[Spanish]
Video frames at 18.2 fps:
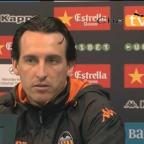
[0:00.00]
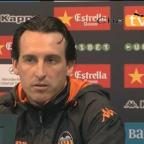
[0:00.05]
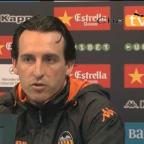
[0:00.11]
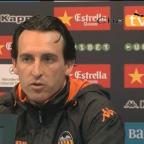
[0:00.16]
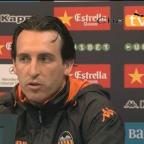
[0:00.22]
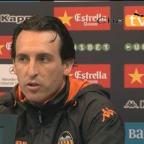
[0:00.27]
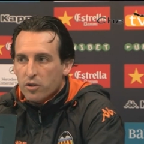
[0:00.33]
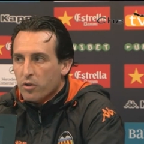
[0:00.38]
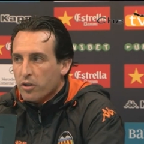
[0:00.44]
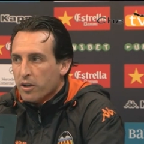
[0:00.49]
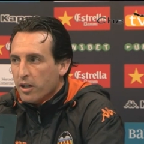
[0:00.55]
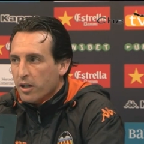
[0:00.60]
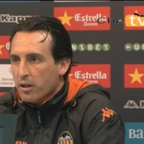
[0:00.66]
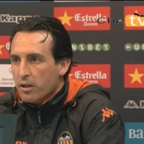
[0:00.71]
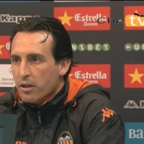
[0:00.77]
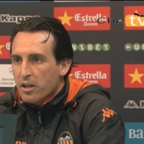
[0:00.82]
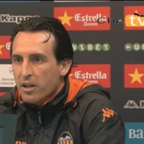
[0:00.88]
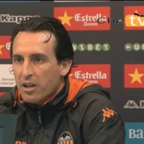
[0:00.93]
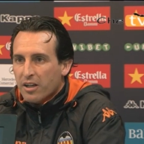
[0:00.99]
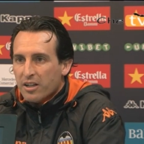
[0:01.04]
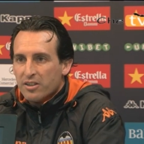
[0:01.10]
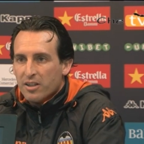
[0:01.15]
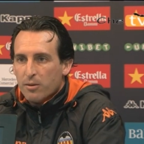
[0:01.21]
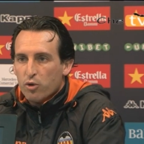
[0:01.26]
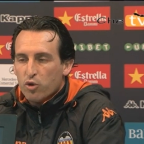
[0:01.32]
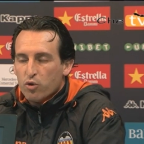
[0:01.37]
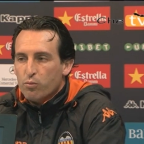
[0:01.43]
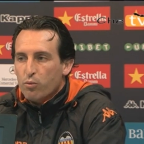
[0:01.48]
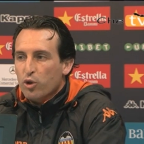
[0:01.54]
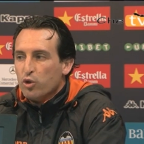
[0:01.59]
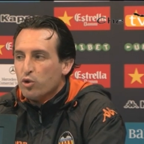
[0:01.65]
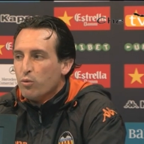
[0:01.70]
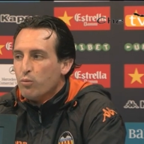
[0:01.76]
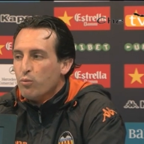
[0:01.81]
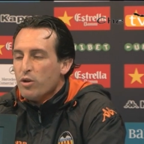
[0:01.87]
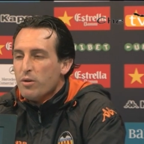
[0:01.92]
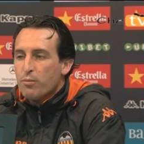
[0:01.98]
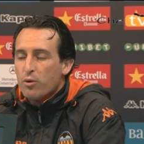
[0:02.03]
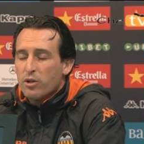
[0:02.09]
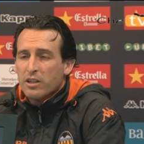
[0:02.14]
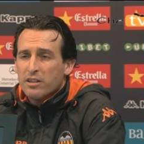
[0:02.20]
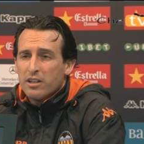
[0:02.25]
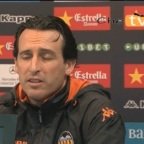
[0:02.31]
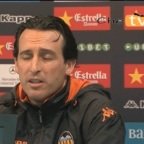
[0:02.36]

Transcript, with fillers: Yo creo que, estamos en un momento muy importante